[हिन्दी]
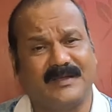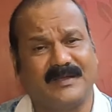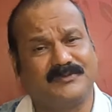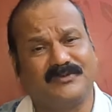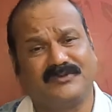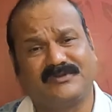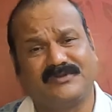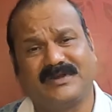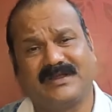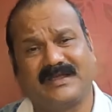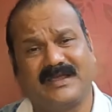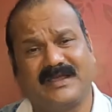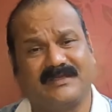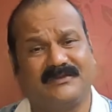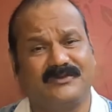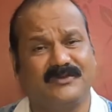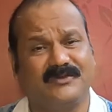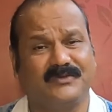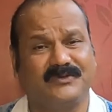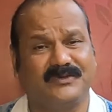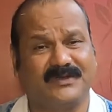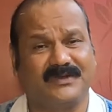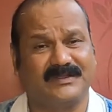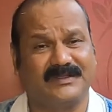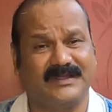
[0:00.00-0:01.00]
साफ सुथरा कैसे
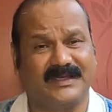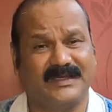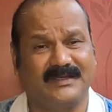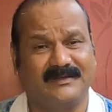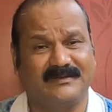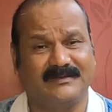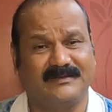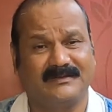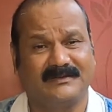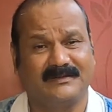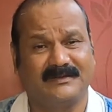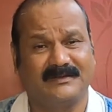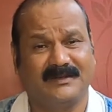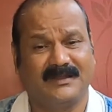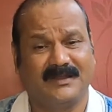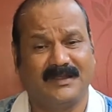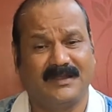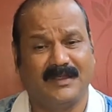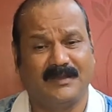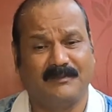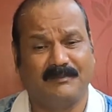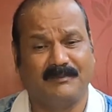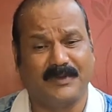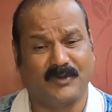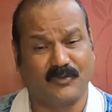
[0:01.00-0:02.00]
हो सकता है
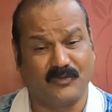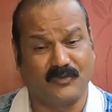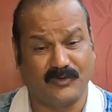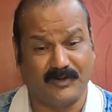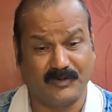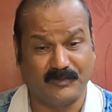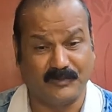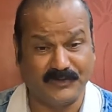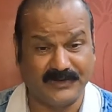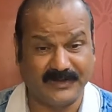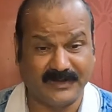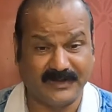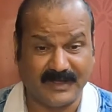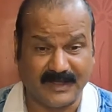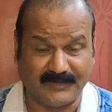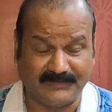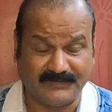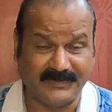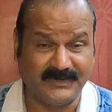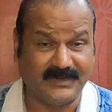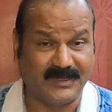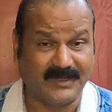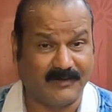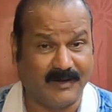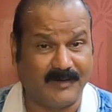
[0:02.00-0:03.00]
पर उन्होंने मुझे
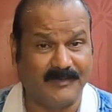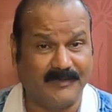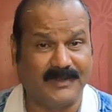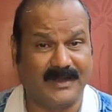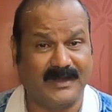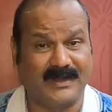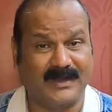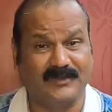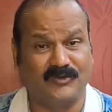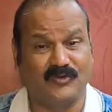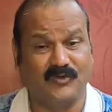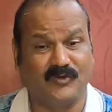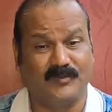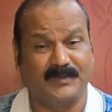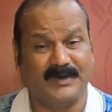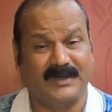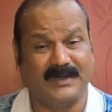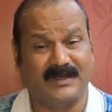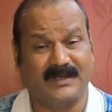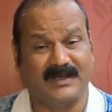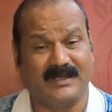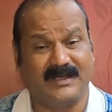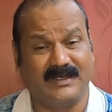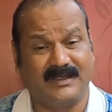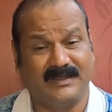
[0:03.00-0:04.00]
काफ़ी दबाव डाला तो
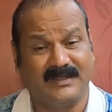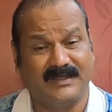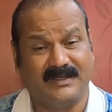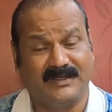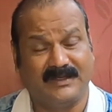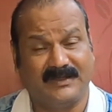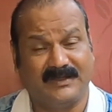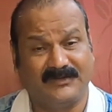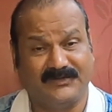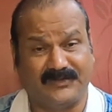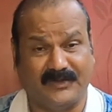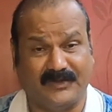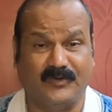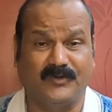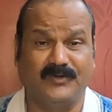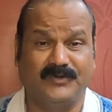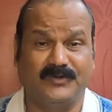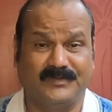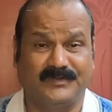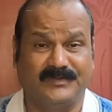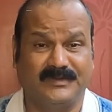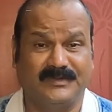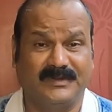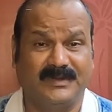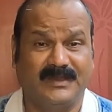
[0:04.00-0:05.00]
मैंने कहा चलो
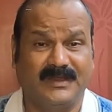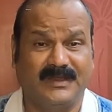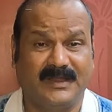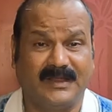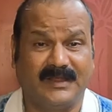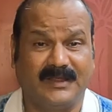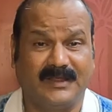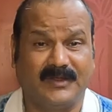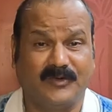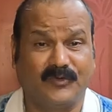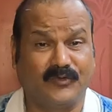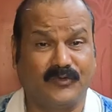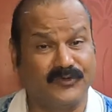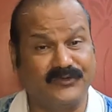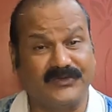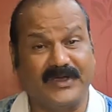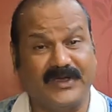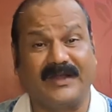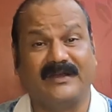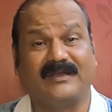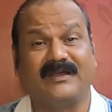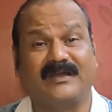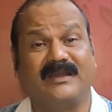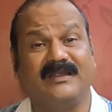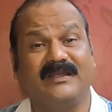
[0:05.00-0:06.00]
कुछ
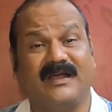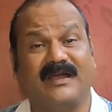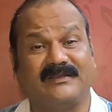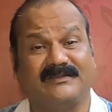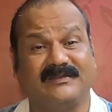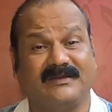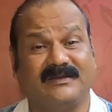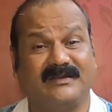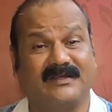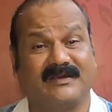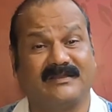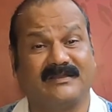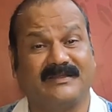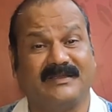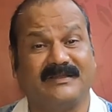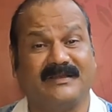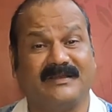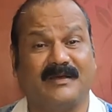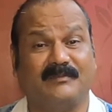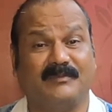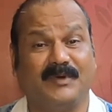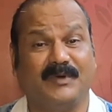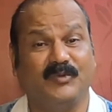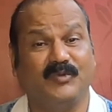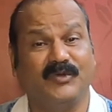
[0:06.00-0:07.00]
जानकारी हासिल करते हैं
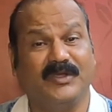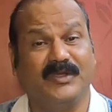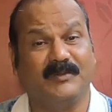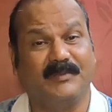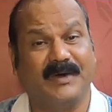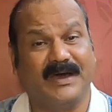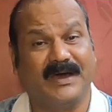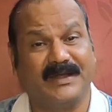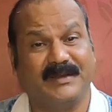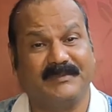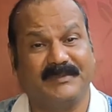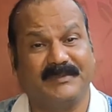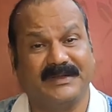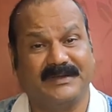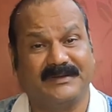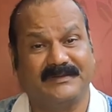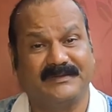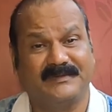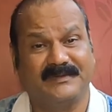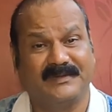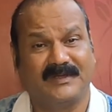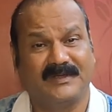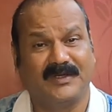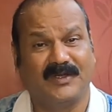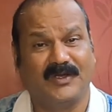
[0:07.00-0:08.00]
राम बाबू के बारे
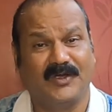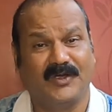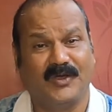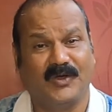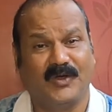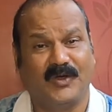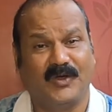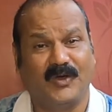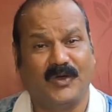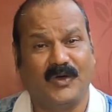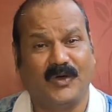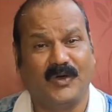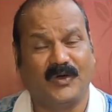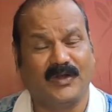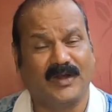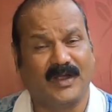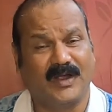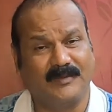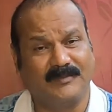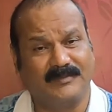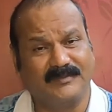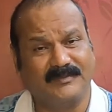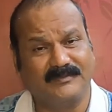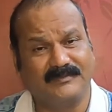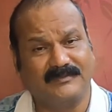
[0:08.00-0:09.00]
में और
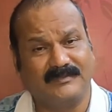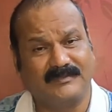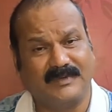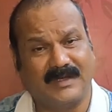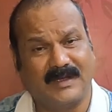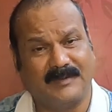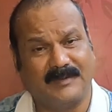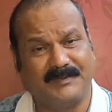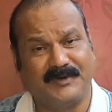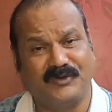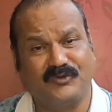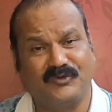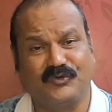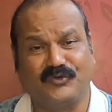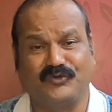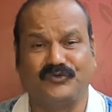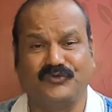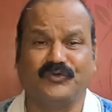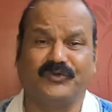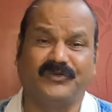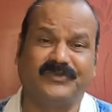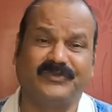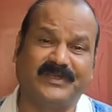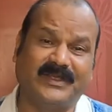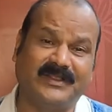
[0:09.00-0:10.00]
हम अपने
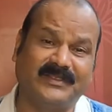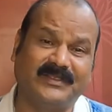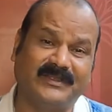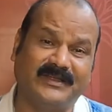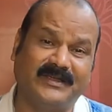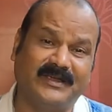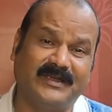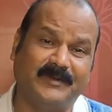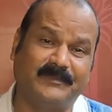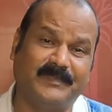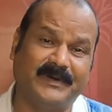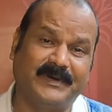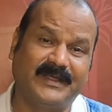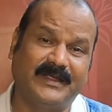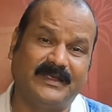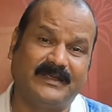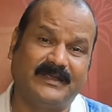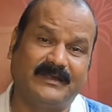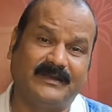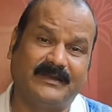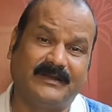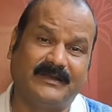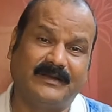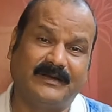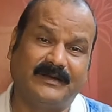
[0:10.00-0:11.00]
दोस्तों के साथ निकल पड़े
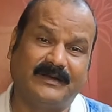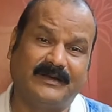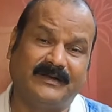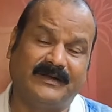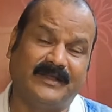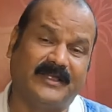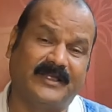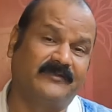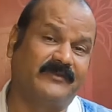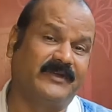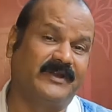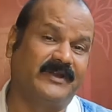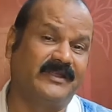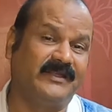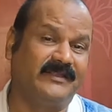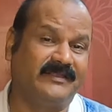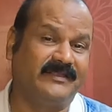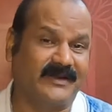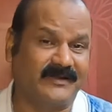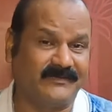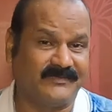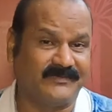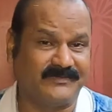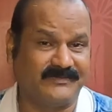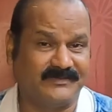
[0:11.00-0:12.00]
नरवर की
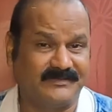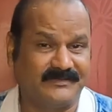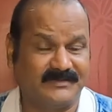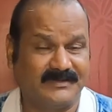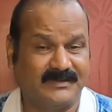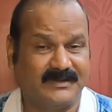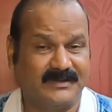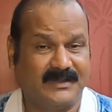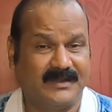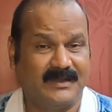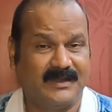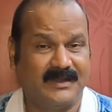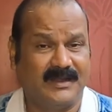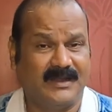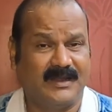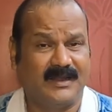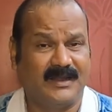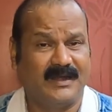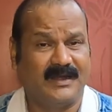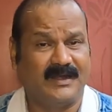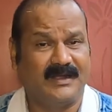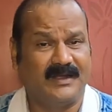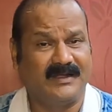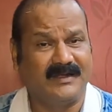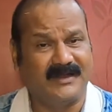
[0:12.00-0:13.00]

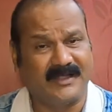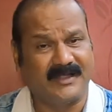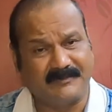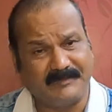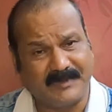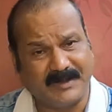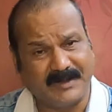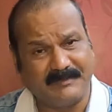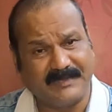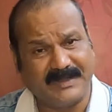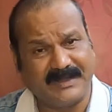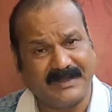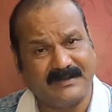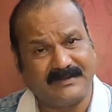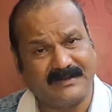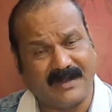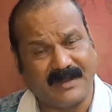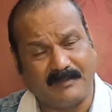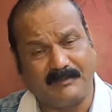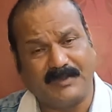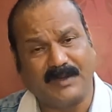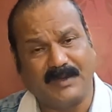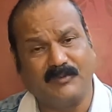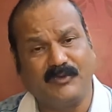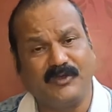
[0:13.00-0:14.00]
तरफ नरवर में
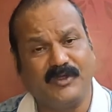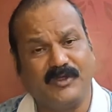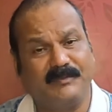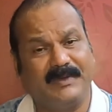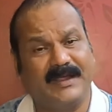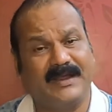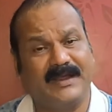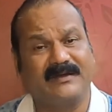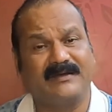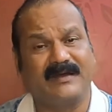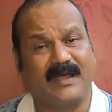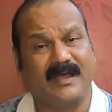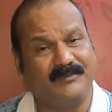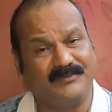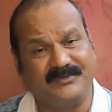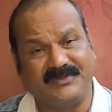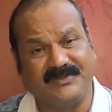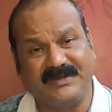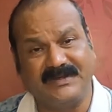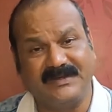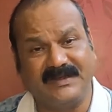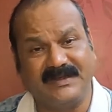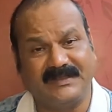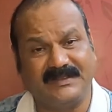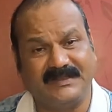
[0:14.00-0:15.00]
राम बाबू की बहन
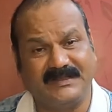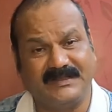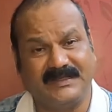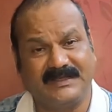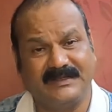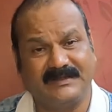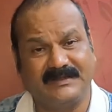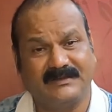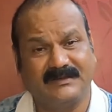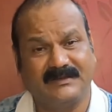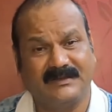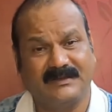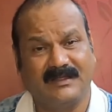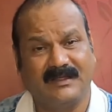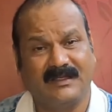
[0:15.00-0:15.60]
रामसिरी रहती है